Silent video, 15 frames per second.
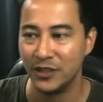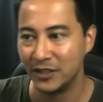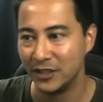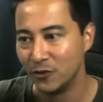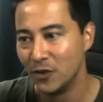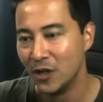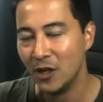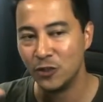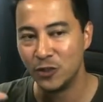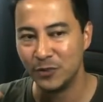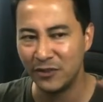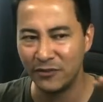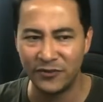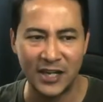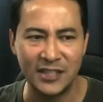Então, o time
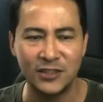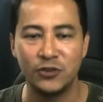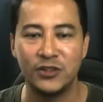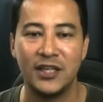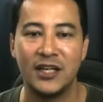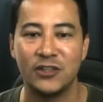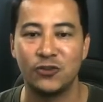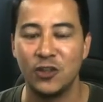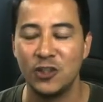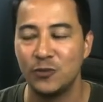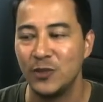teve várias alterações,